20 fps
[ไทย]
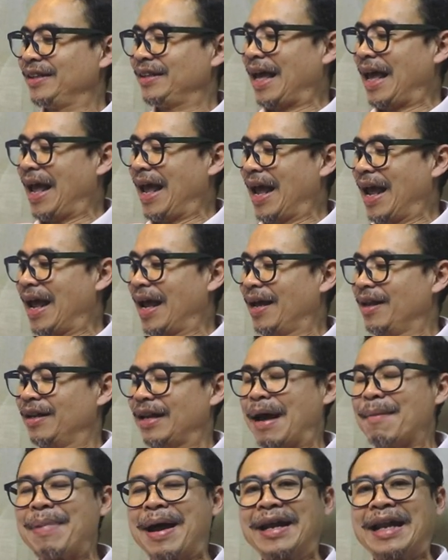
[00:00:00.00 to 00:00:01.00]
แต่
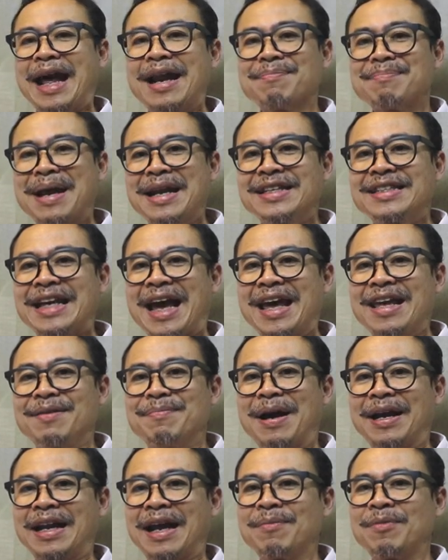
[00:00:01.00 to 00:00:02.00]
ถ้าบางท่านมั่นใจ
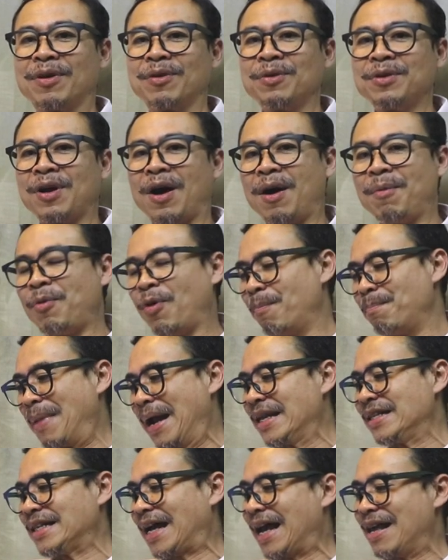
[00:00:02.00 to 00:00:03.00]
บางท่านบอกลุงหนอผม
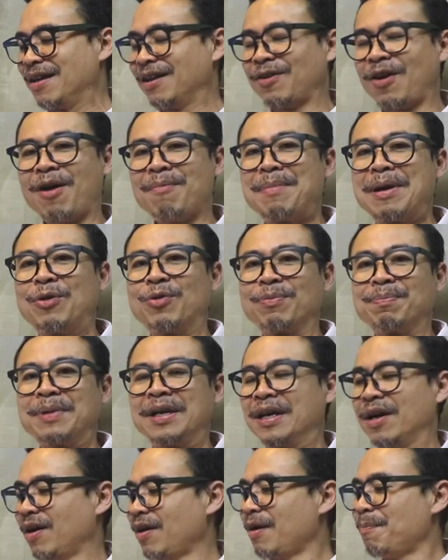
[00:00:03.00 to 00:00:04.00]
มั่นใจกล้องไม่หลุด
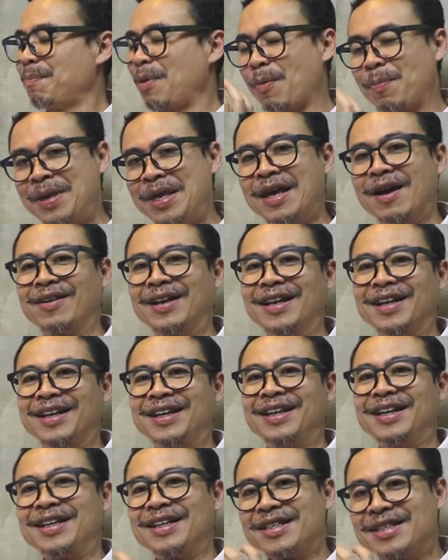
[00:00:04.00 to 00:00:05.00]
มือเขาก็เพียวๆเลย
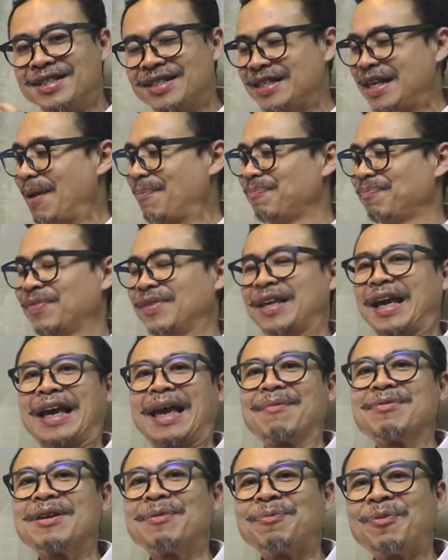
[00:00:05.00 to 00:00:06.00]
เสียบกับ
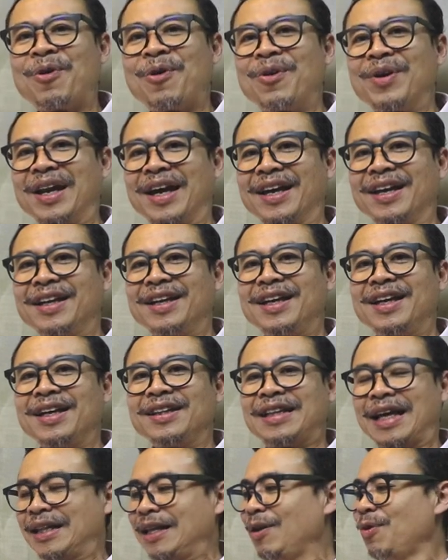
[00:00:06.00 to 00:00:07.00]
Capture Pro เลย
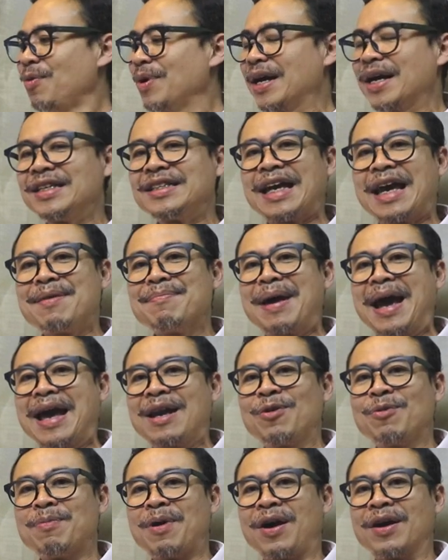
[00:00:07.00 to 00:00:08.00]
แต่ที่ลุงเคยใช้มา
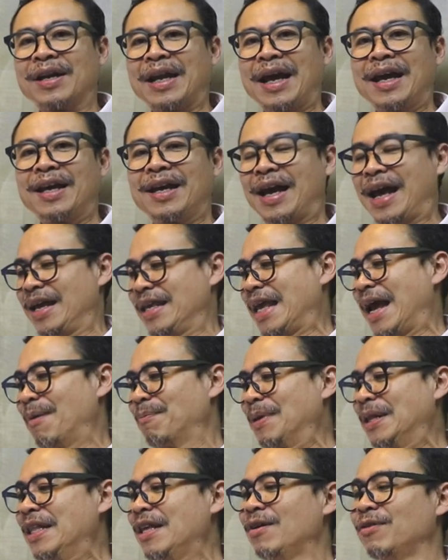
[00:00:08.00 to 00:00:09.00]
ลุงบอกนะอย่าง
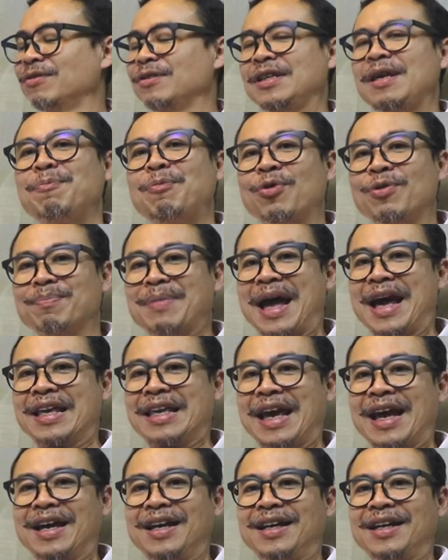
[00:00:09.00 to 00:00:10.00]
ไปเที่ยวญี่ปุ่นมา
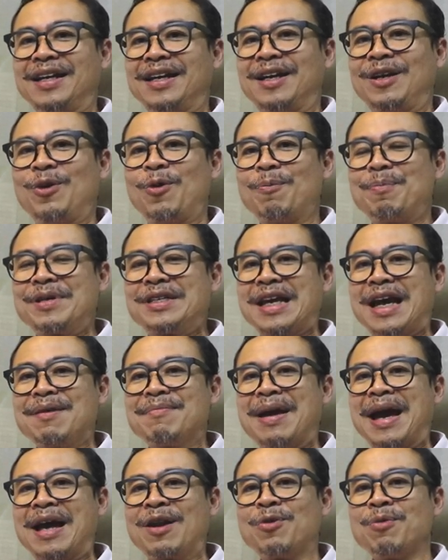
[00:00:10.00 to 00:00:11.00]
เงี้ยลุงไปใช้
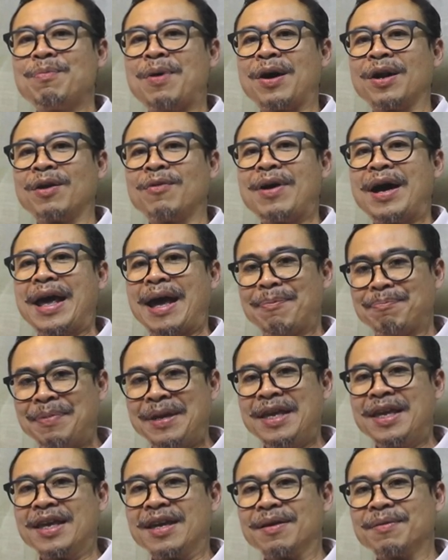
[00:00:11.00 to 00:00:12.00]
มาลุงบอกเลยว่าแฮป
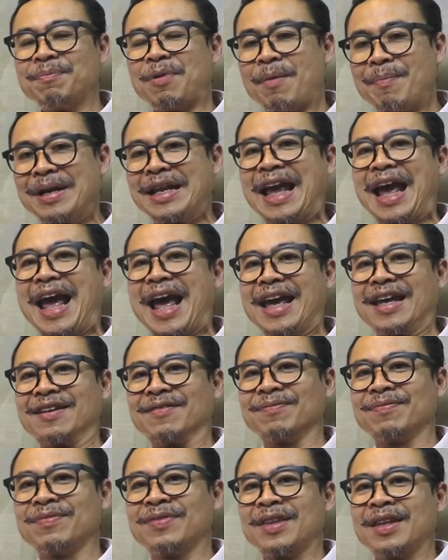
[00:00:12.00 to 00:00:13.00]
ปี้เพราะมันง่าย
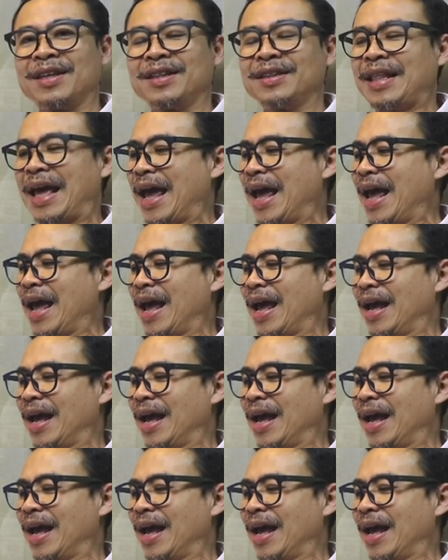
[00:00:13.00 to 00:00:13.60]
แต่